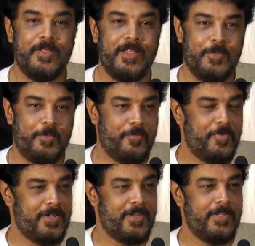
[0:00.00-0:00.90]
அது
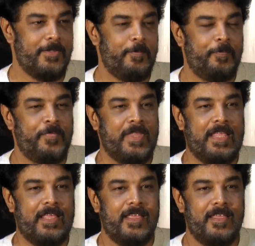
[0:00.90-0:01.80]
பெர்ஃபெக்ட்டுன்னு
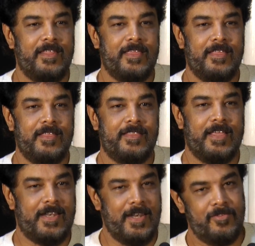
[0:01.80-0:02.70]
இன்றைக்கி
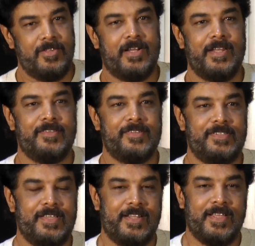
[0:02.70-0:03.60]
தேட்டரில் வந்து ஆடியன்ஸ்
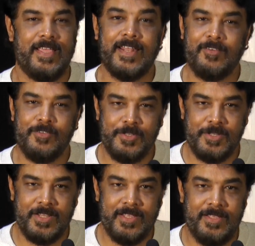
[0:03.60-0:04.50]
ரசிக்கிறாங்க எனக்கு வந்து
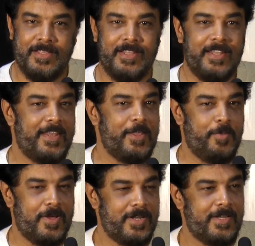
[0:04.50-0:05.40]
நிறைய
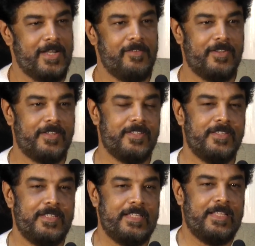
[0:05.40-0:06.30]
பாராட்டுகள் வருது
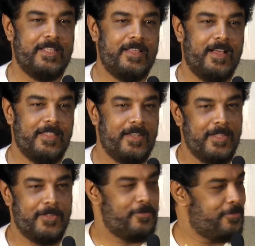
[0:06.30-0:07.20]
அது
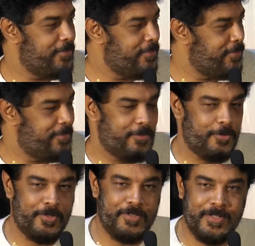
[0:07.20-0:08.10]
எல்லாத்துக்கும் வந்து
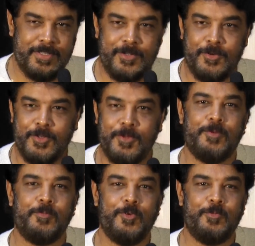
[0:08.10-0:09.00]
துரசாருக்கு தான்
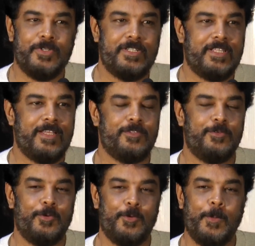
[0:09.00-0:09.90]
என்னோடய முழு முதல்
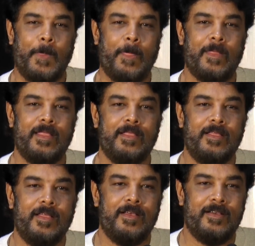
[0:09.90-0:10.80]
தேங்க்ஸ் சொல்லணும்
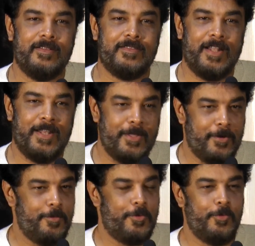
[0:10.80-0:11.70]

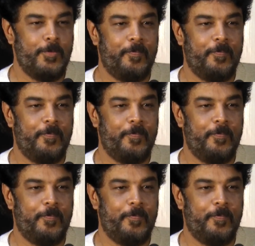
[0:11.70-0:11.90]
தலைநகரம் டூ